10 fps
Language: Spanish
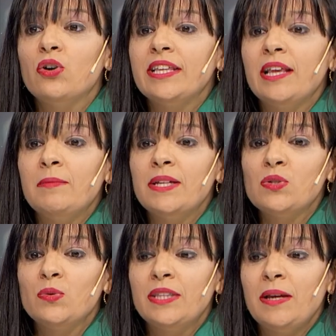que también es
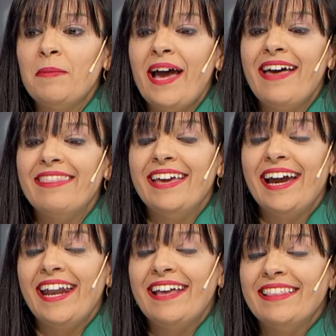un tema de
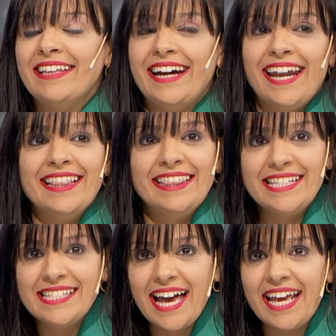
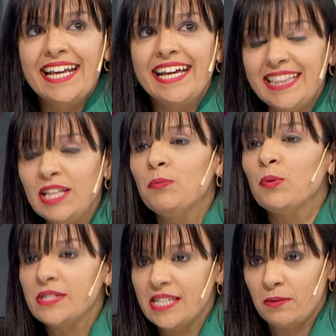garantizar qué tipo
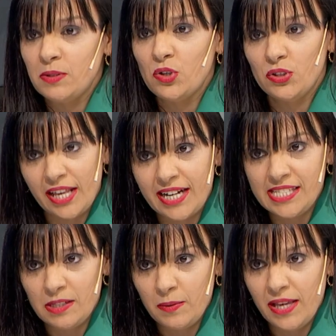de servicio está
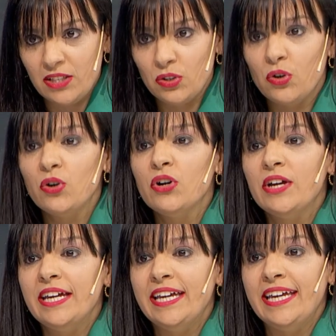recibiendo
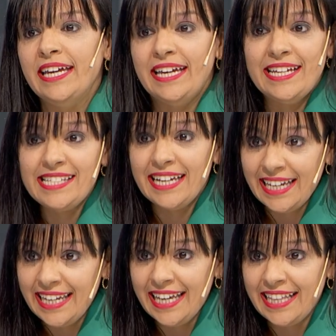eh, ese
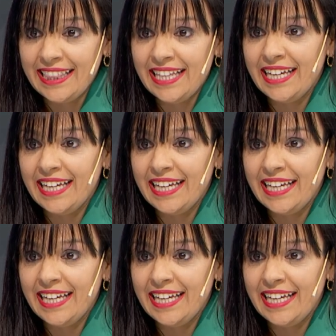cliente